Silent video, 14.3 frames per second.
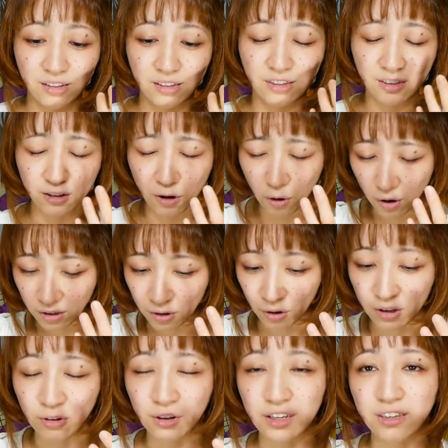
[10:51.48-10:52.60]
てすんごい
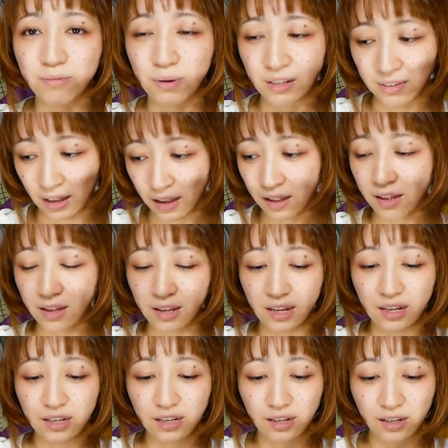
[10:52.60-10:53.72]
ドキドキしま
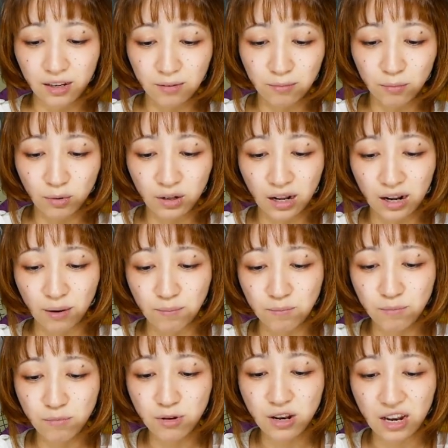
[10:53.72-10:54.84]
せんもうなんか
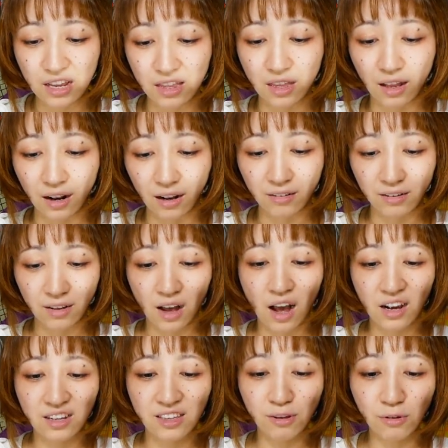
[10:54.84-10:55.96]
無理ってなん
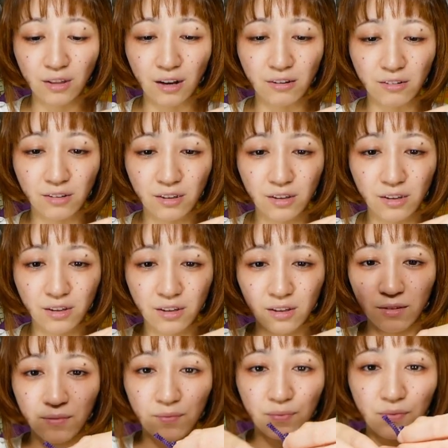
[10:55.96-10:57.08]
吐きそうになる
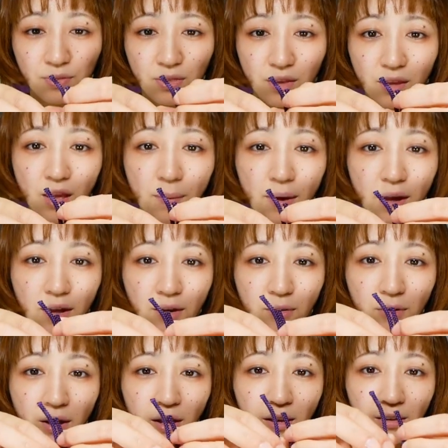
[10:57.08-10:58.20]
やばいこ
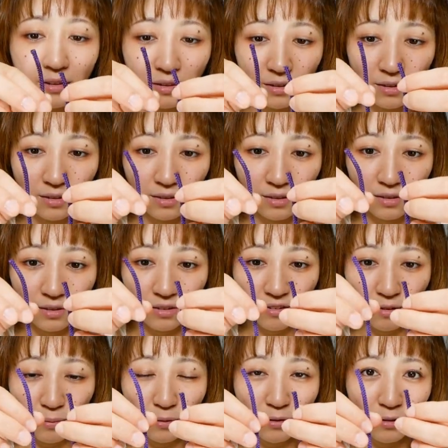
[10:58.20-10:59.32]
れ
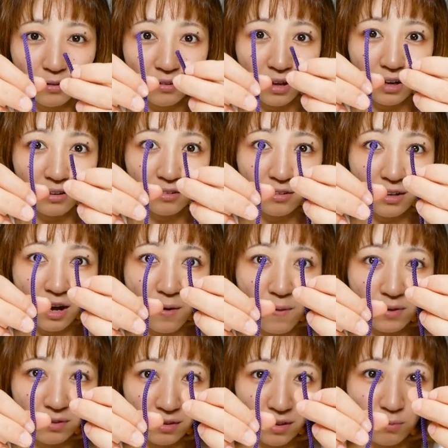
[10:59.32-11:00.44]
自分のサイズに合
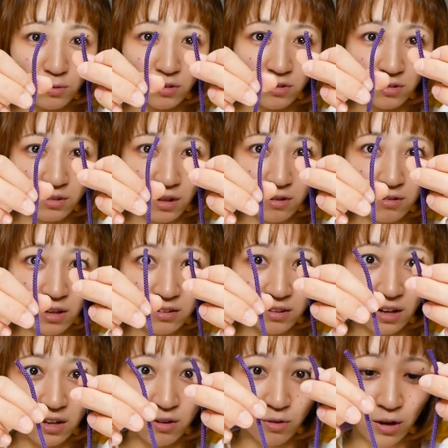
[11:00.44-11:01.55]
わせて結んでくだ
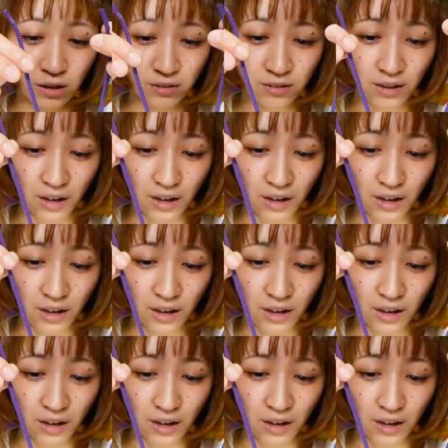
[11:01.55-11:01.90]
さいのやつ